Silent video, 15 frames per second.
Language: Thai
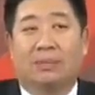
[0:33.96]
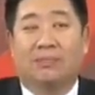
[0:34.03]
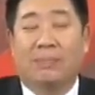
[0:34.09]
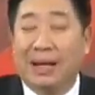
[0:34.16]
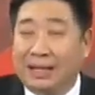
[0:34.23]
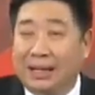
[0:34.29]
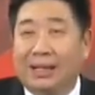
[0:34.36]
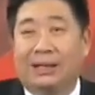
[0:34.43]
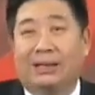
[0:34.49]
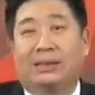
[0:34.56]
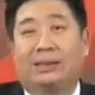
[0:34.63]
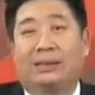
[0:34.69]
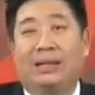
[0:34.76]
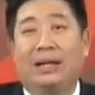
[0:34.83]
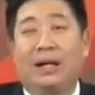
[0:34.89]
เม็ดเงิน
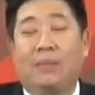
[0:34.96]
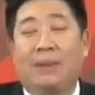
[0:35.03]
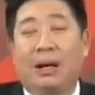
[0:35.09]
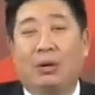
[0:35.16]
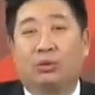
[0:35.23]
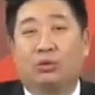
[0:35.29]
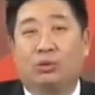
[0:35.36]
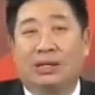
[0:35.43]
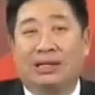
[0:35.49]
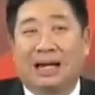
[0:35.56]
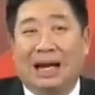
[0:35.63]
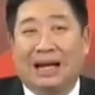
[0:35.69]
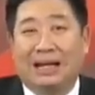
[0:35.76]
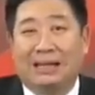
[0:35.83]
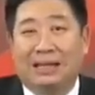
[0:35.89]
ที่เข้ามาลงทุนในตลา
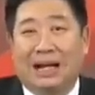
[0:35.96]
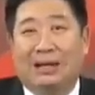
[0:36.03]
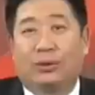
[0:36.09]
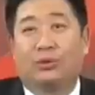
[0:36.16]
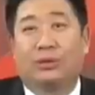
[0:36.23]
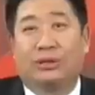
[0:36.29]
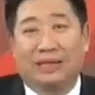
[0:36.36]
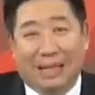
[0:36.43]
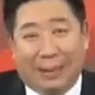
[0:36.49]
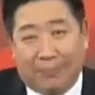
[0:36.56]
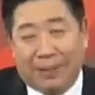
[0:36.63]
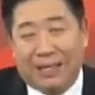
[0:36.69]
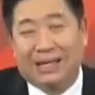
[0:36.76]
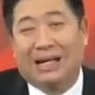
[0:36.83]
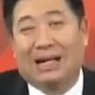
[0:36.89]
ดเงินตลาดทุนจะ
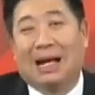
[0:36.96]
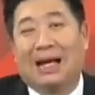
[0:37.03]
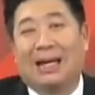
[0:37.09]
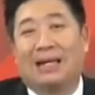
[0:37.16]
เป็นอย่างไร